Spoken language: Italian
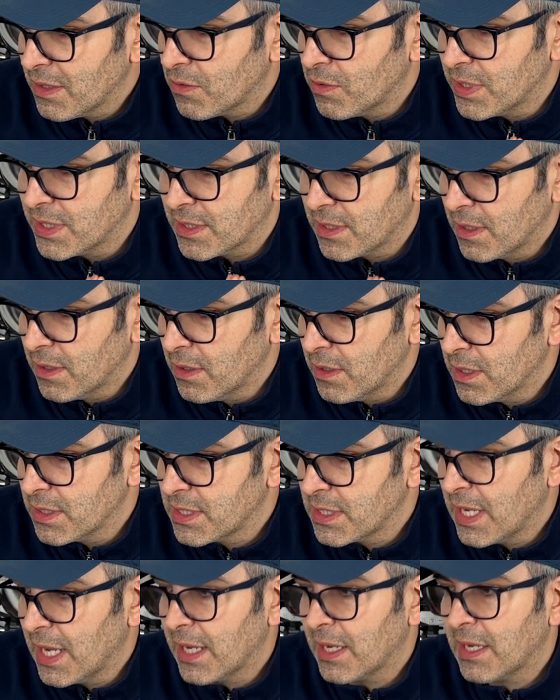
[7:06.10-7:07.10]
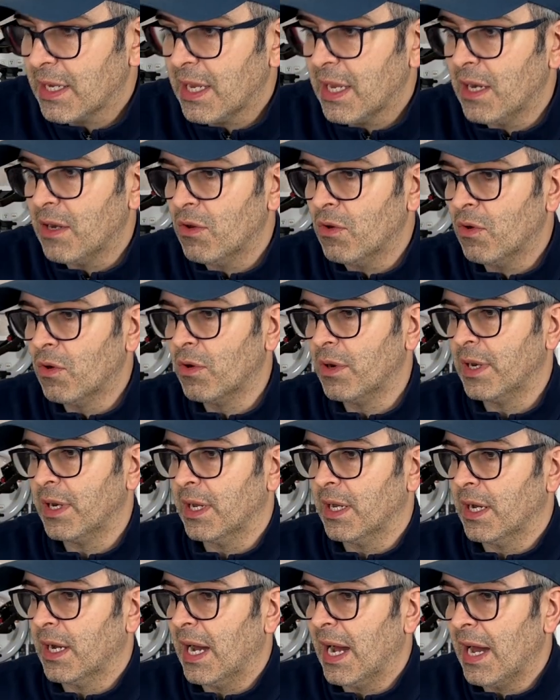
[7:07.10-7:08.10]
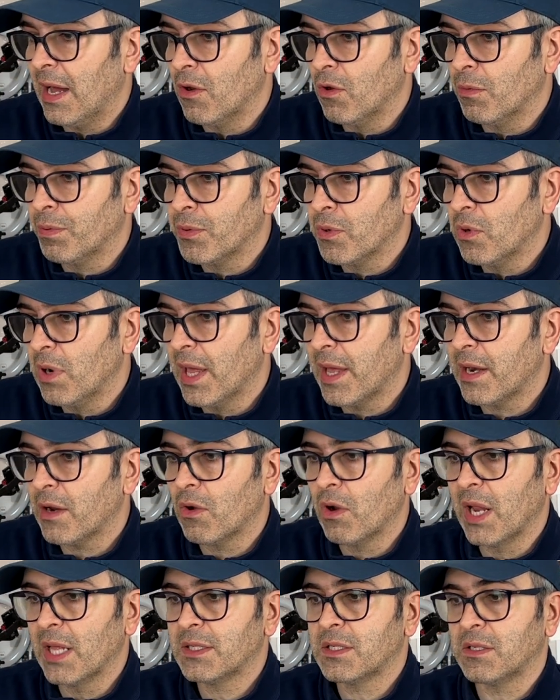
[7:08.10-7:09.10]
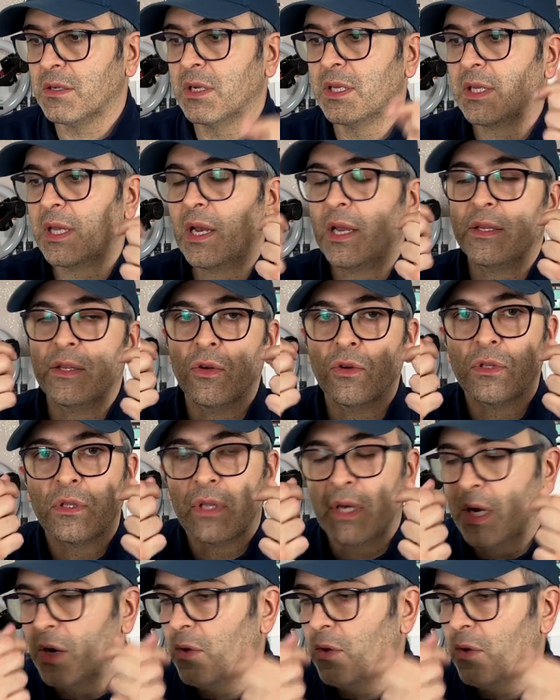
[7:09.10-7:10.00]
questa cosa, che non hanno più la regolazione delle diottrie